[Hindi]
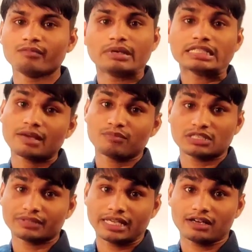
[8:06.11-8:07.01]
प्लीज आप
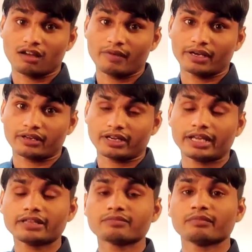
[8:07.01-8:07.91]
मुझे बताइएगा कमेंट करके
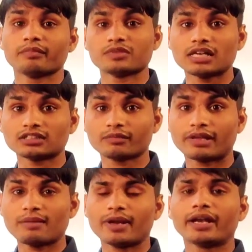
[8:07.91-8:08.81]
लेकिन जहां तक
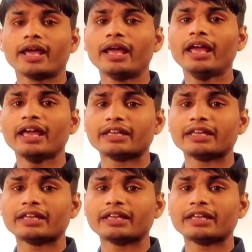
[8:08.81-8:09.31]
मेरा मानना है